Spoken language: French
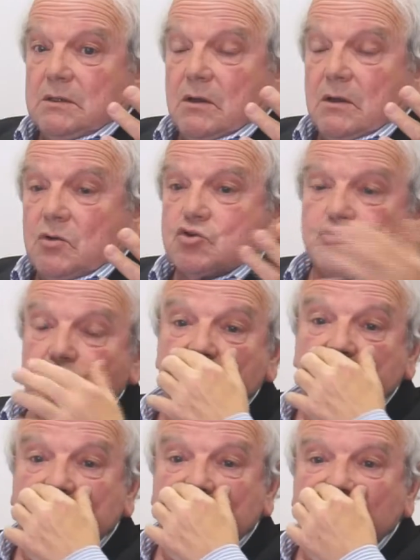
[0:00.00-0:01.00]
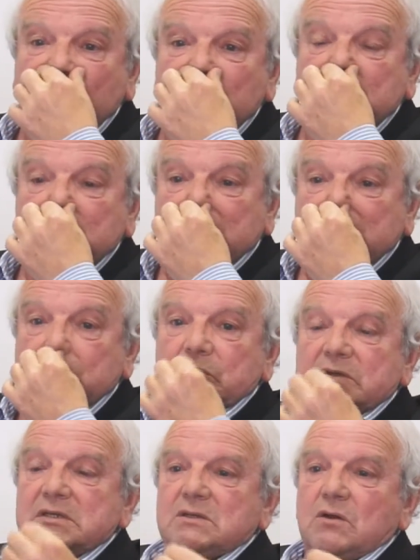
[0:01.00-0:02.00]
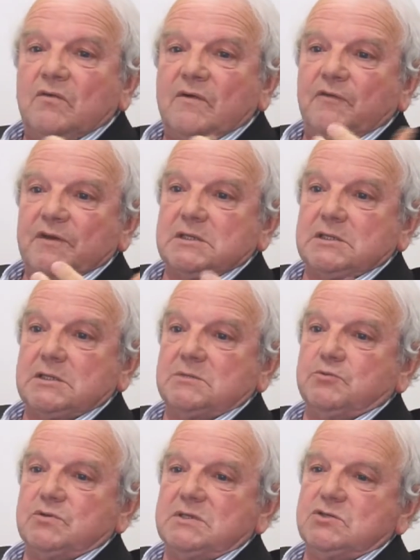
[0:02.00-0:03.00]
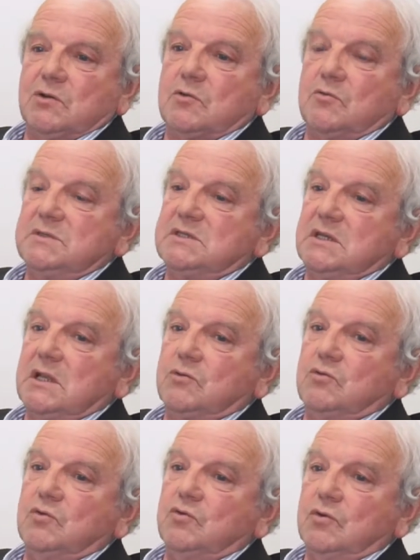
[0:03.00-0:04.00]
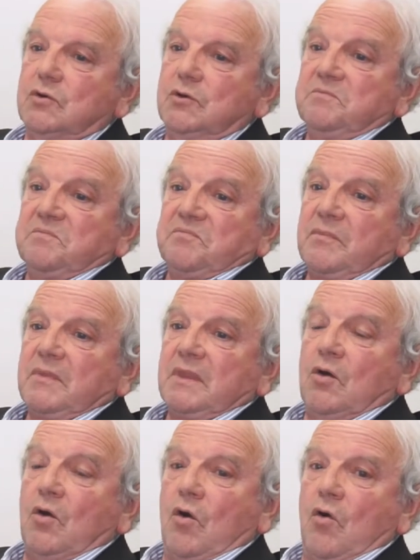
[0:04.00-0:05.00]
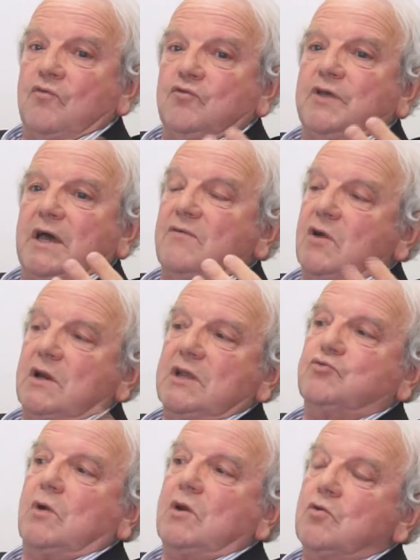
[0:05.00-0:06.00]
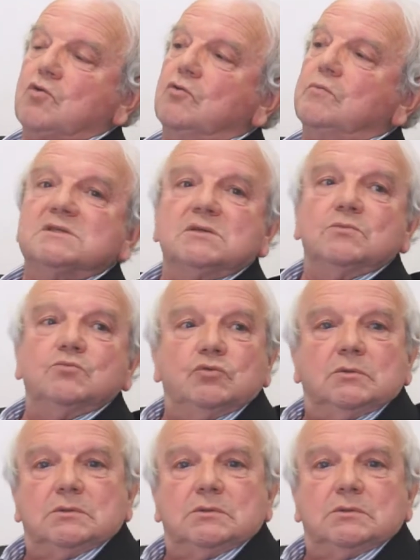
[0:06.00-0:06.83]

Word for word: Un jour, ils me téléphonent, ils me disent, on va faire cette exposition du ministère de la Culture, on voudrait avoir les toiles de Claude Bensemoun